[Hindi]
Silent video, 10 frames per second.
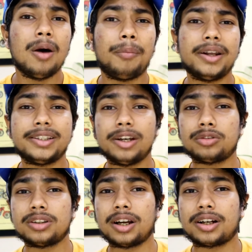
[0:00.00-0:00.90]
पर ये
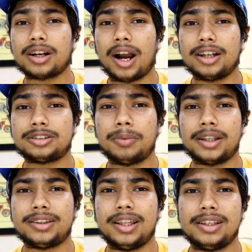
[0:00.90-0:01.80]
उतना खास
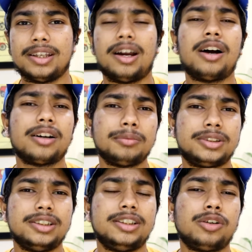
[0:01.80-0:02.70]
बात नहीं है अगर हम
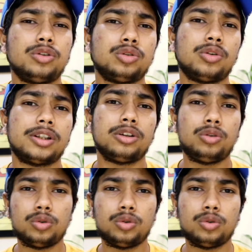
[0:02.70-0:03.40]
सीसी को छोड़ दें